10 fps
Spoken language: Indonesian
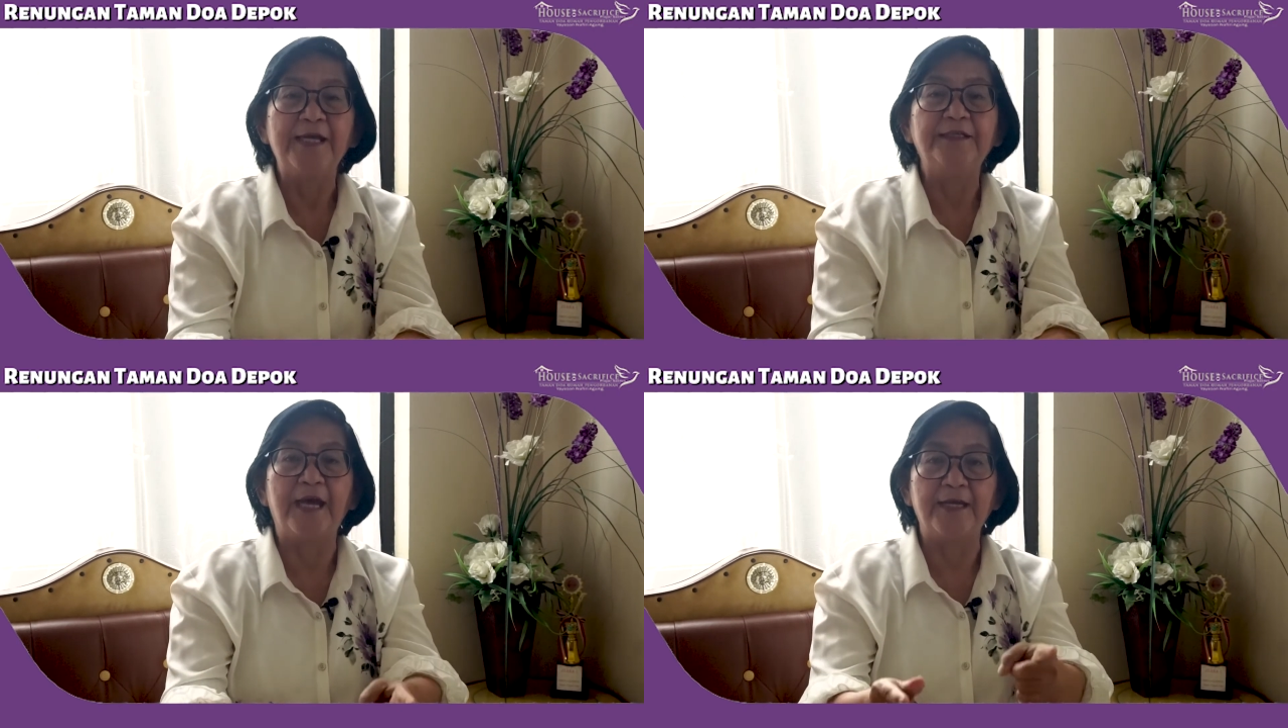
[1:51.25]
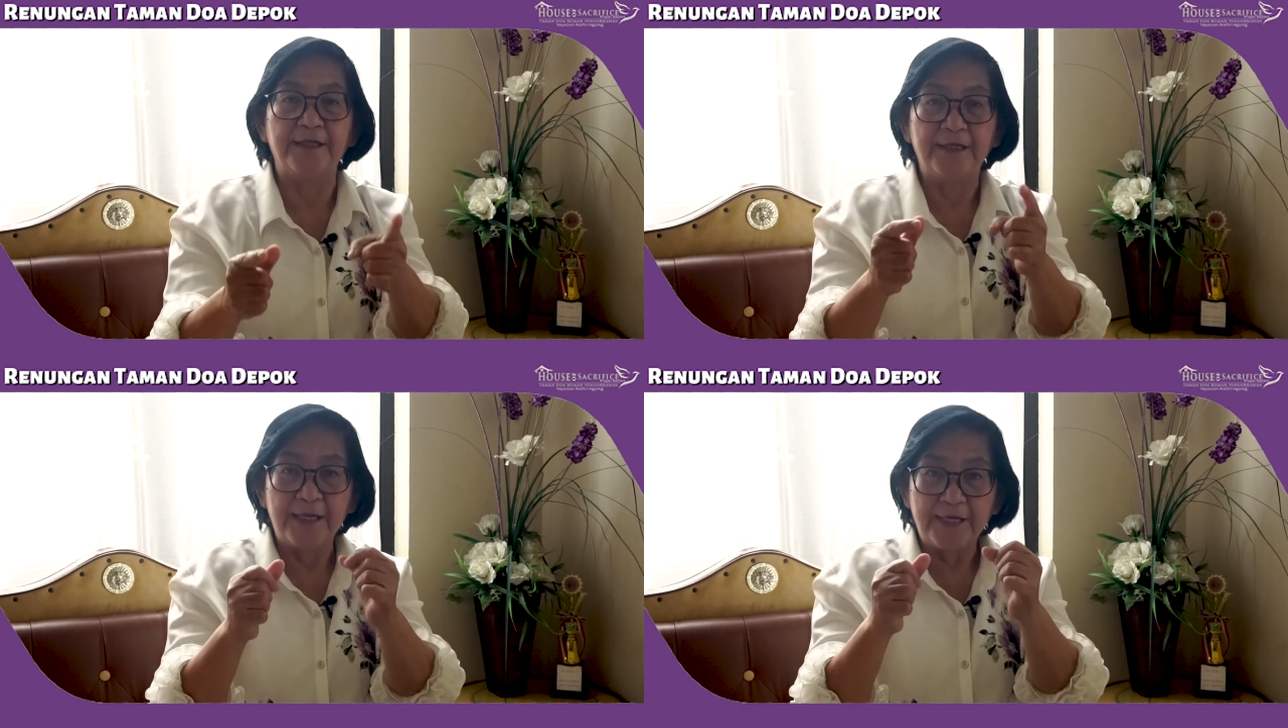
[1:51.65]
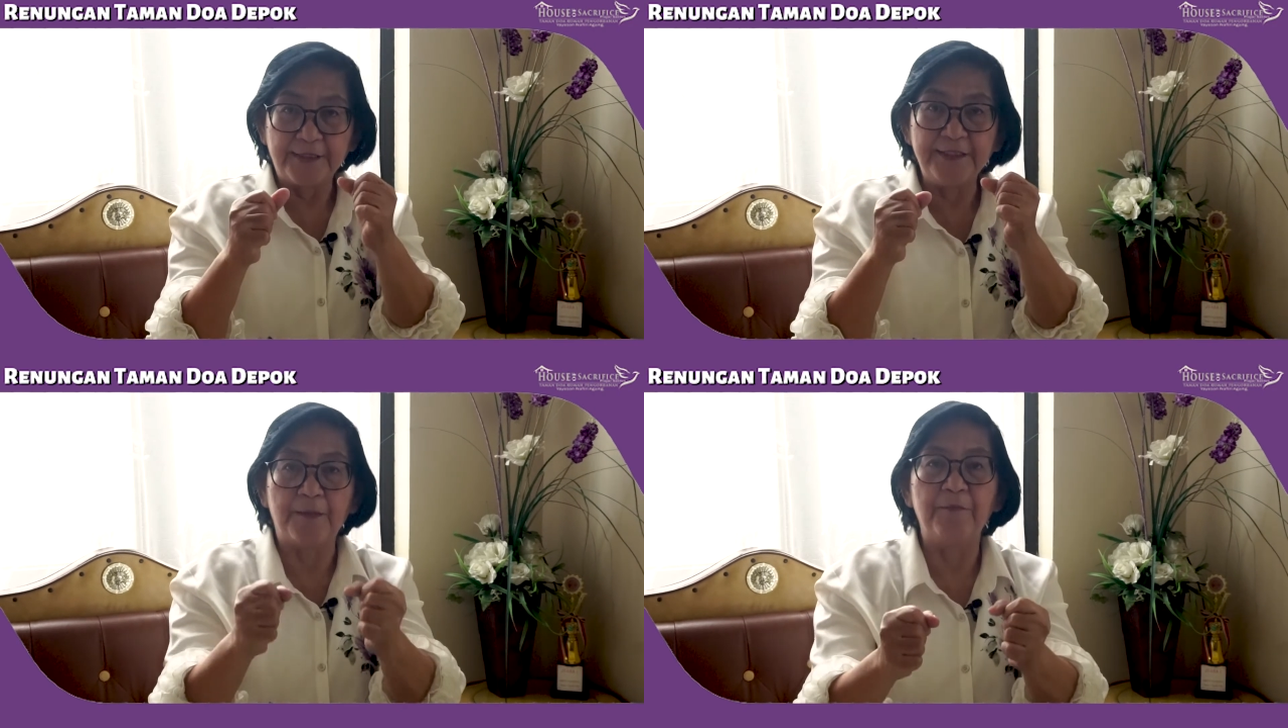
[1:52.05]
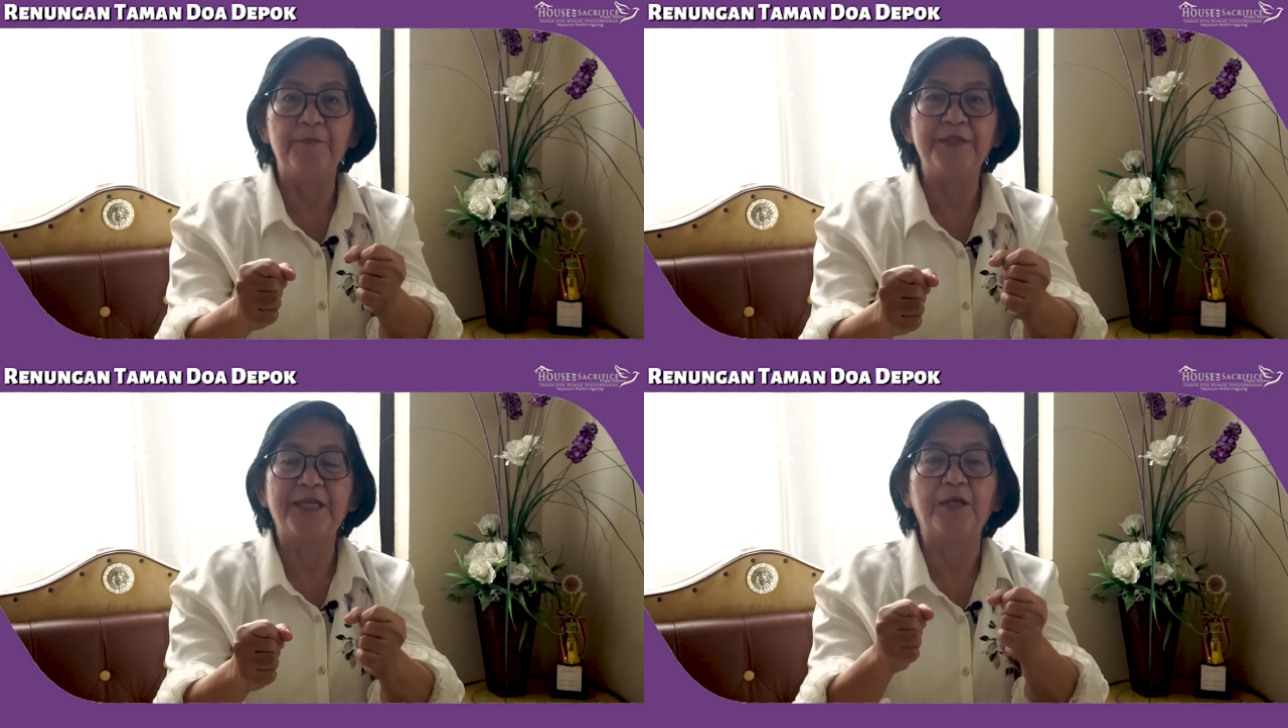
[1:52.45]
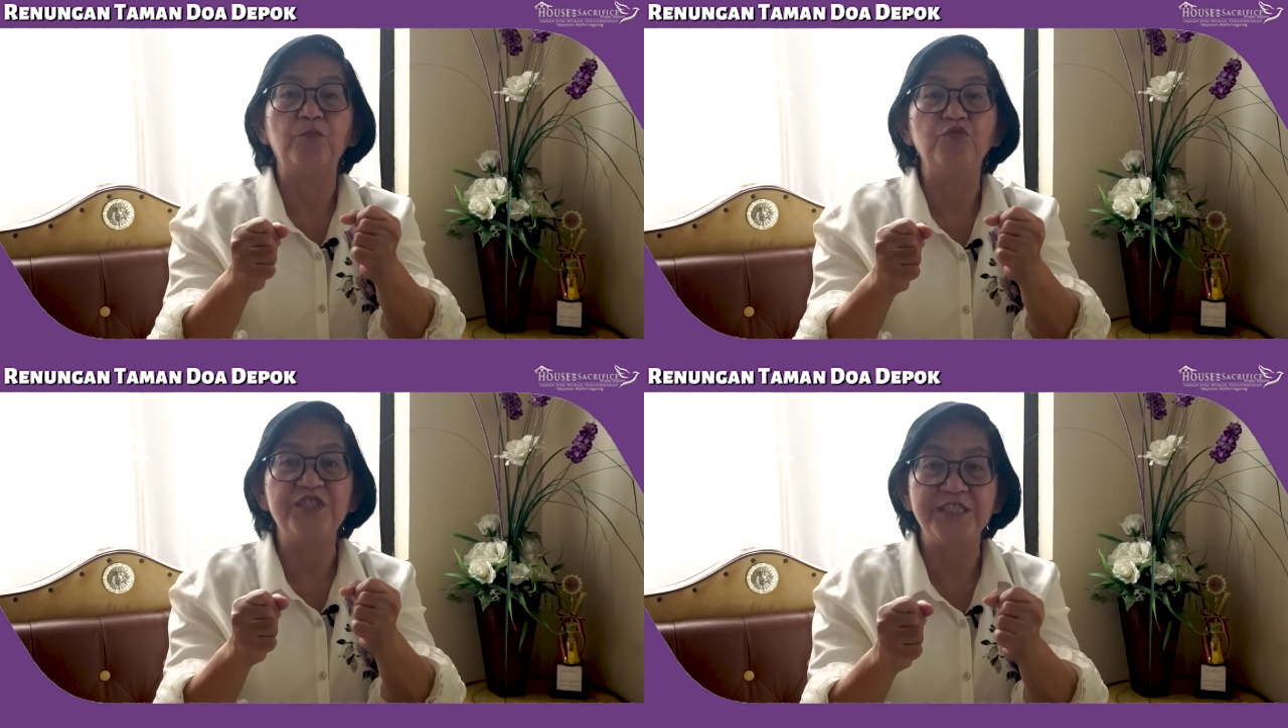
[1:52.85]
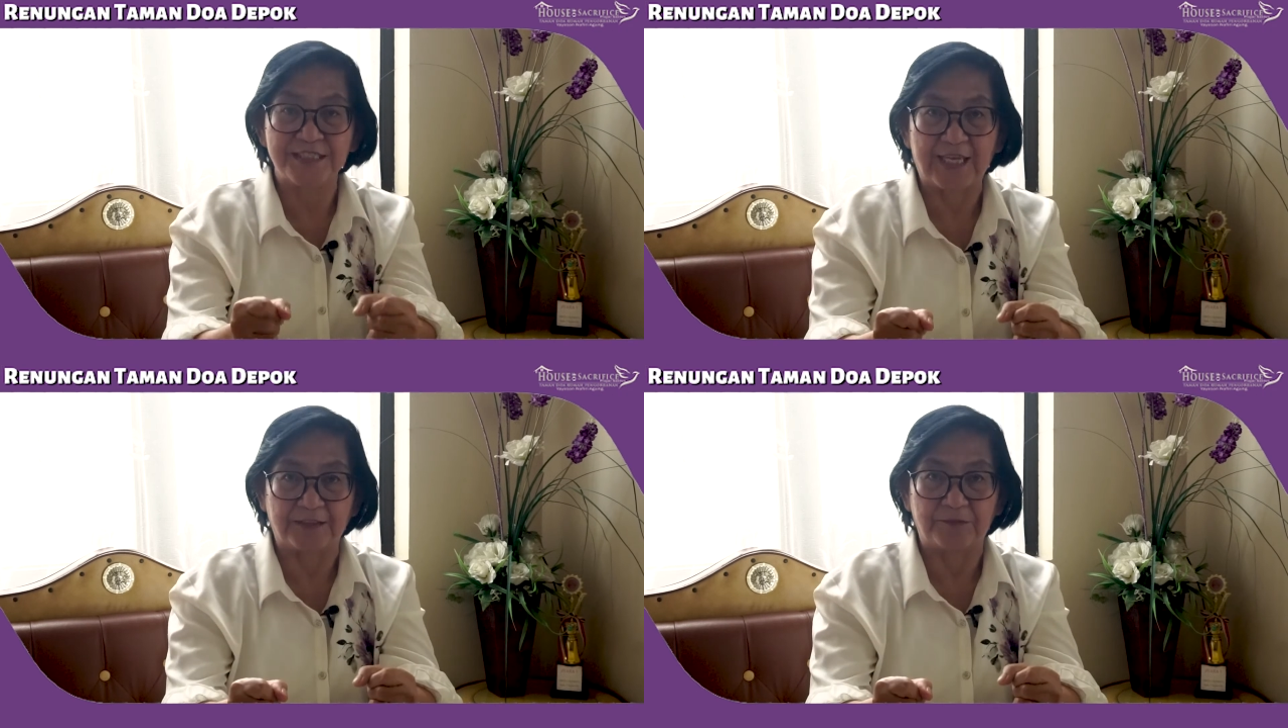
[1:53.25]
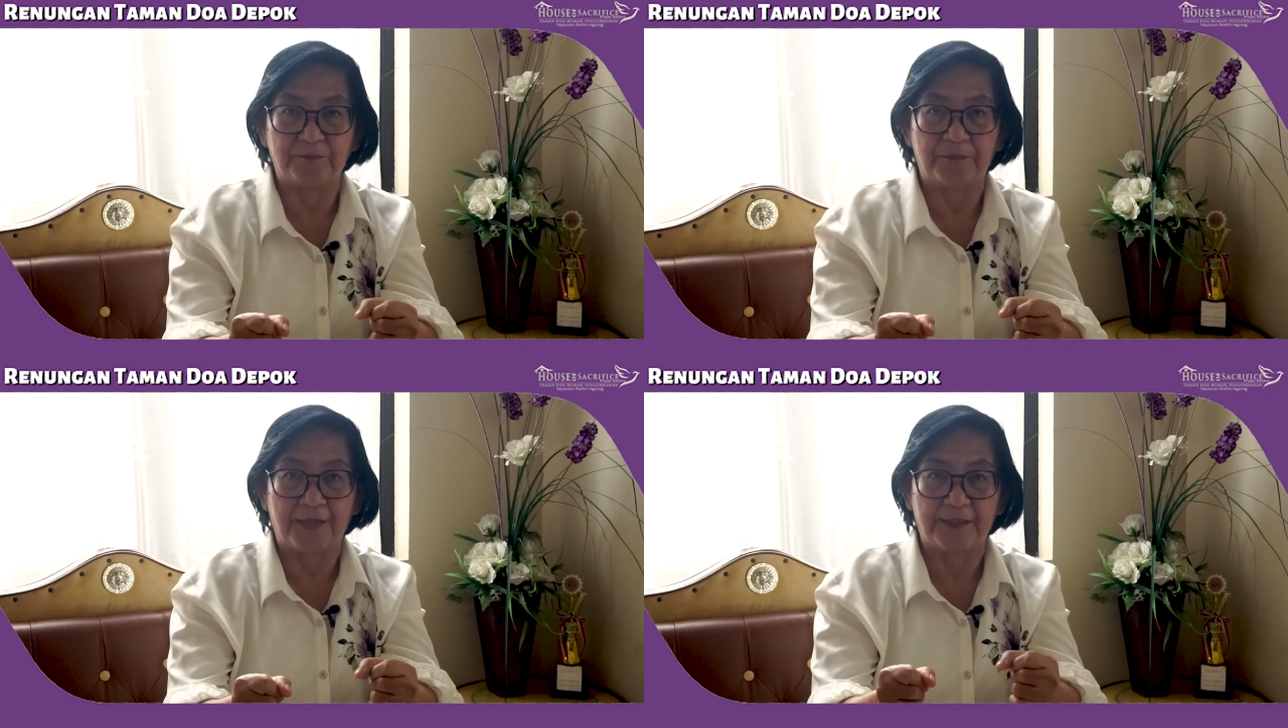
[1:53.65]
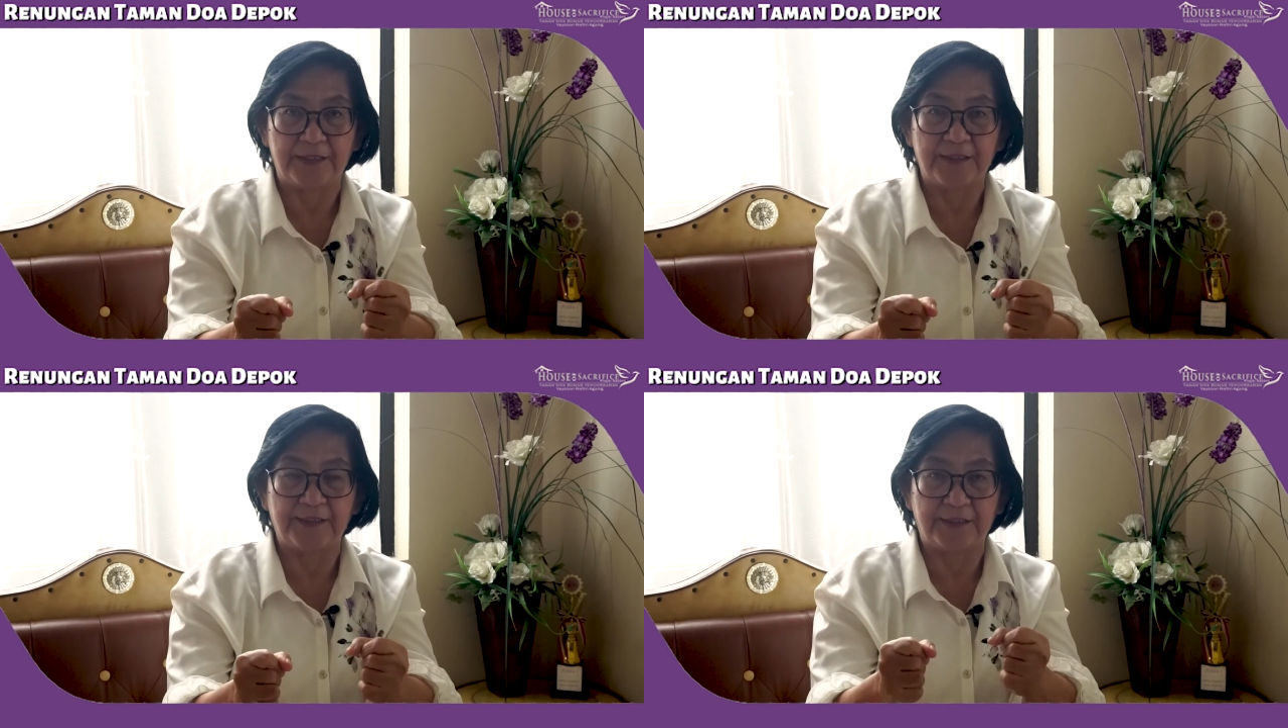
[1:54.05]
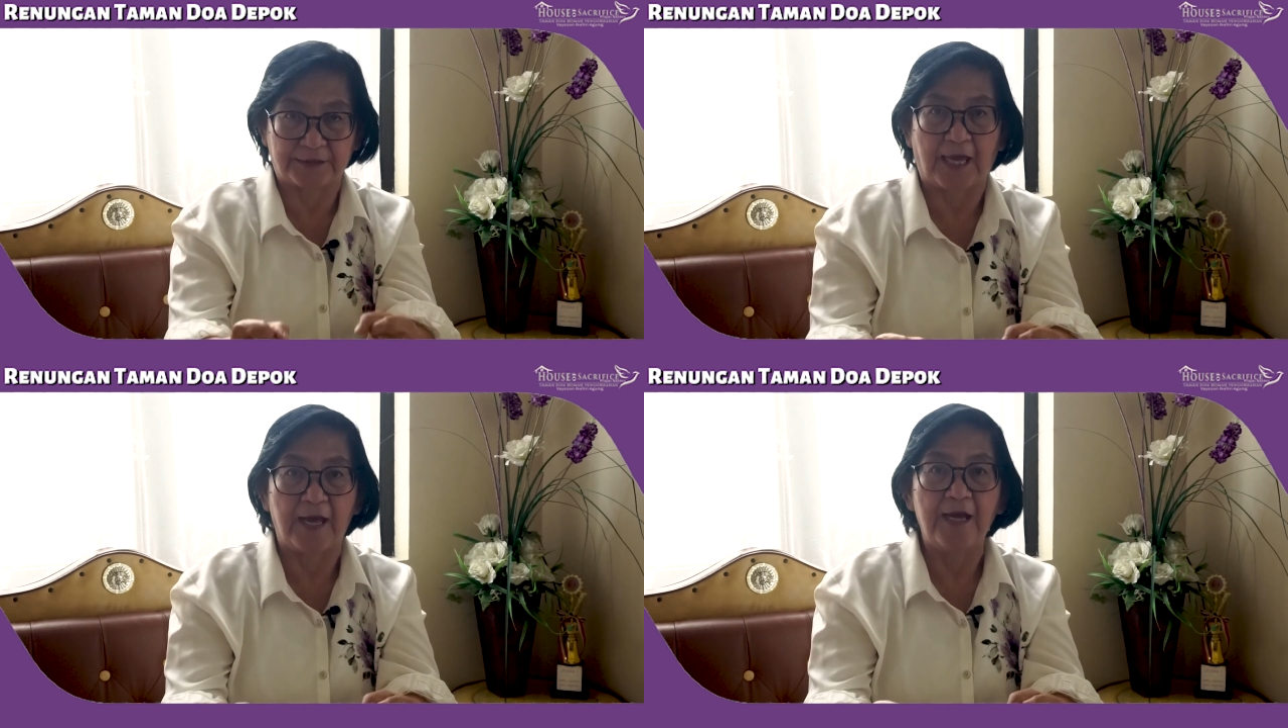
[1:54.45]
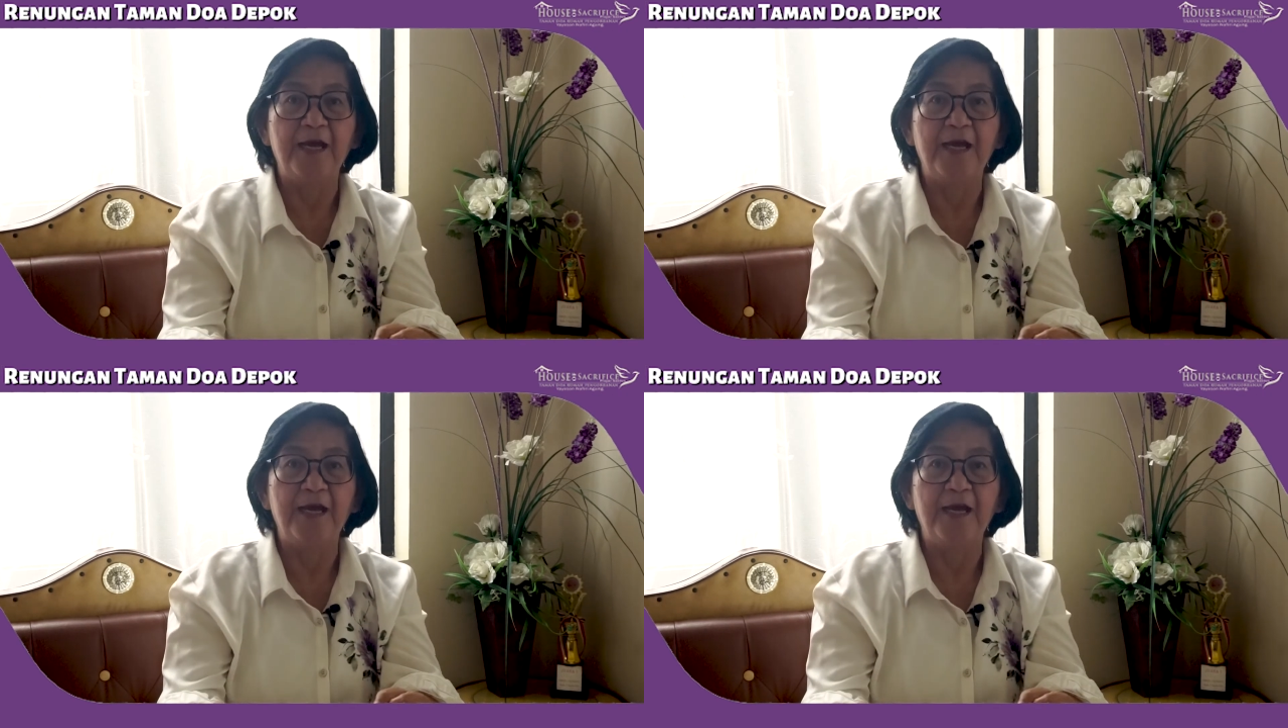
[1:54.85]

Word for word: dan Dia memberikan mujizat bagi kita.